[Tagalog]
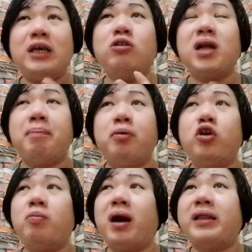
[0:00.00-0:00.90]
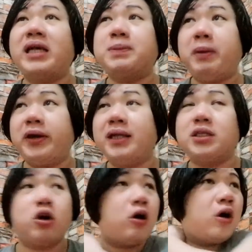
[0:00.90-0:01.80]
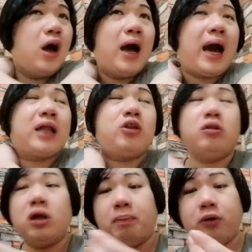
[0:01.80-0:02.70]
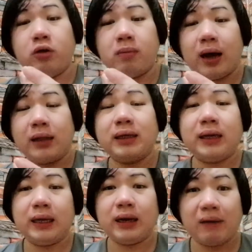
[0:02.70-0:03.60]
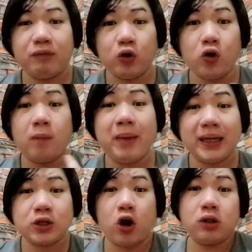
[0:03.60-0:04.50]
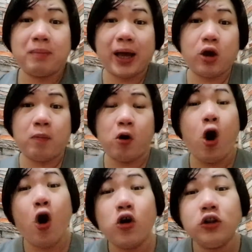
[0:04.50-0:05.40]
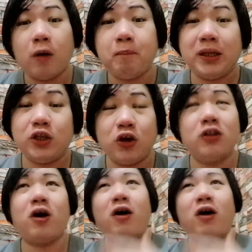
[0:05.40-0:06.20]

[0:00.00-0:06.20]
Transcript: yun lang po yung mga na-experience ko at yun lang po yung mga naging review ko based on my own opinion,